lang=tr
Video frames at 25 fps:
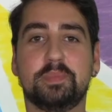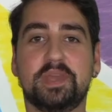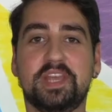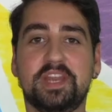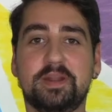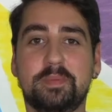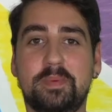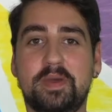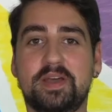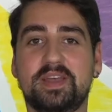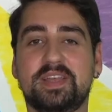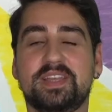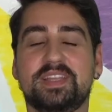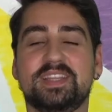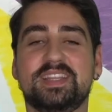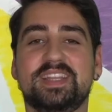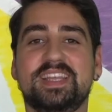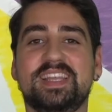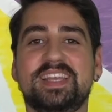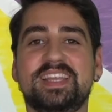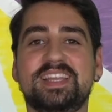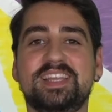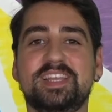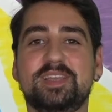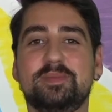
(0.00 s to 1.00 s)
Merhaba,
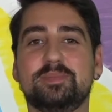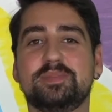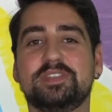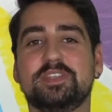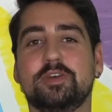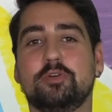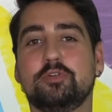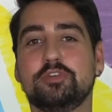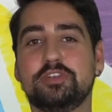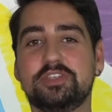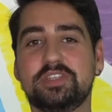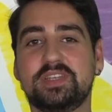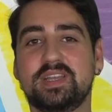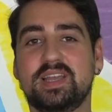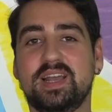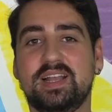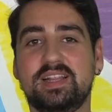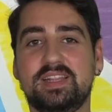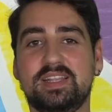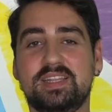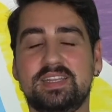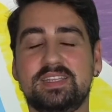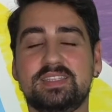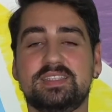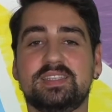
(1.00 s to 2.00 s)
Denedik bize hoş
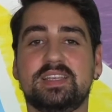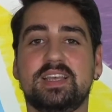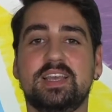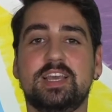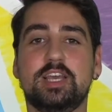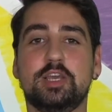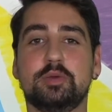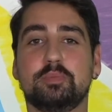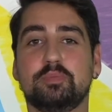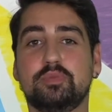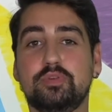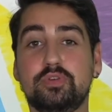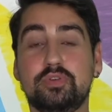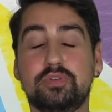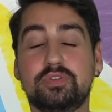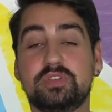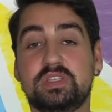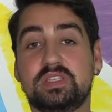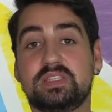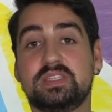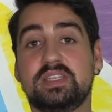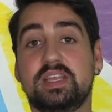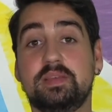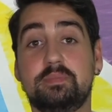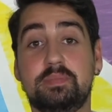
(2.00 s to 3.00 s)
geldiniz. Bugün
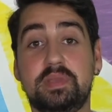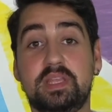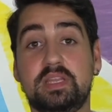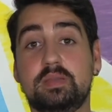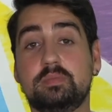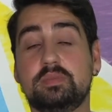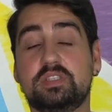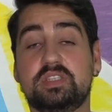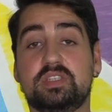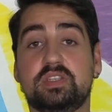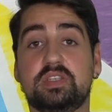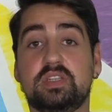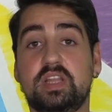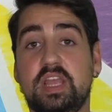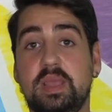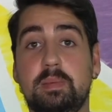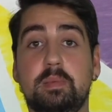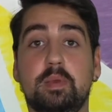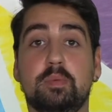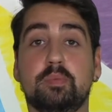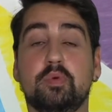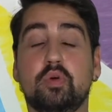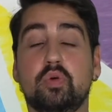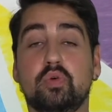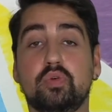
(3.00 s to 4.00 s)
size benim
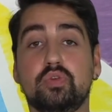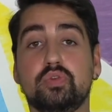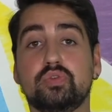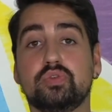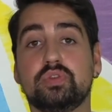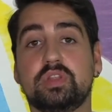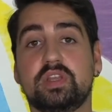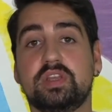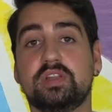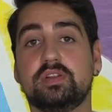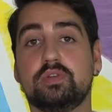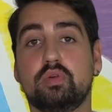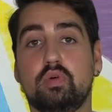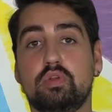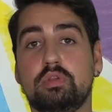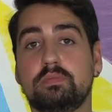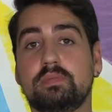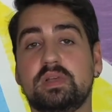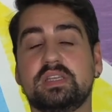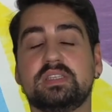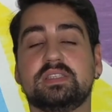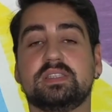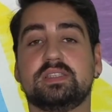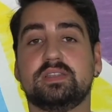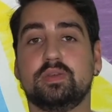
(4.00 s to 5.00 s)
için MMO oyunlarının
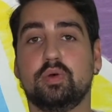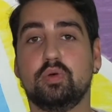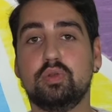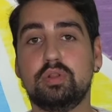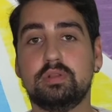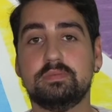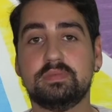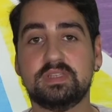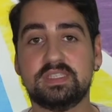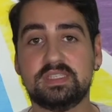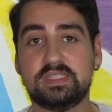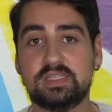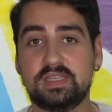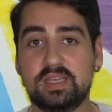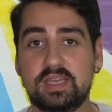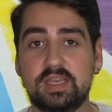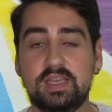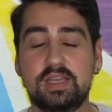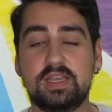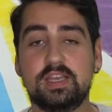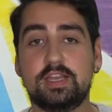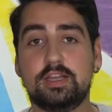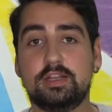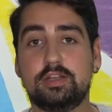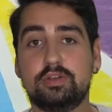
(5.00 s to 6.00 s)
olmazsa
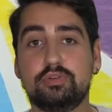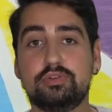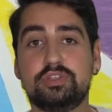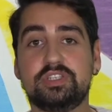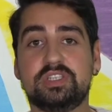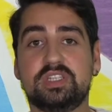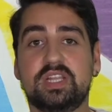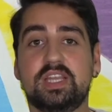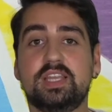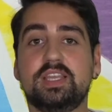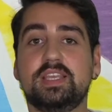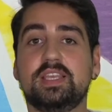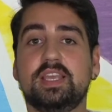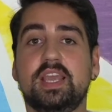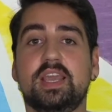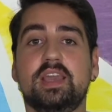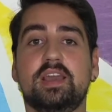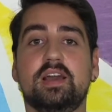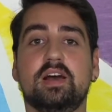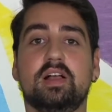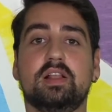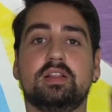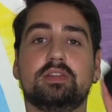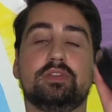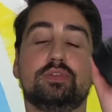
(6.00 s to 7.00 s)
olmazı Logitech
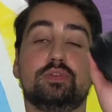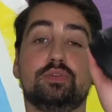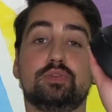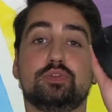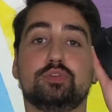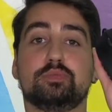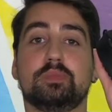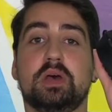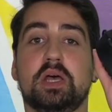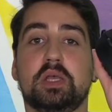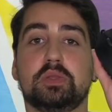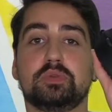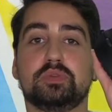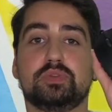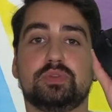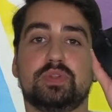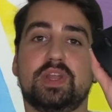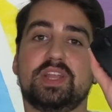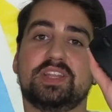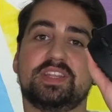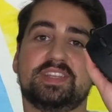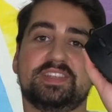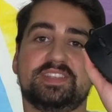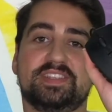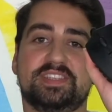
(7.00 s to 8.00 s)
G600
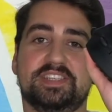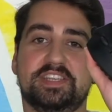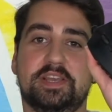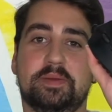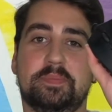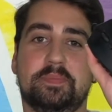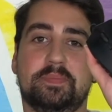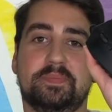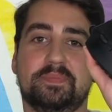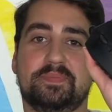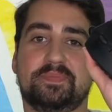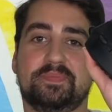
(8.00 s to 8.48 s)
mouse'unu anlatacağım.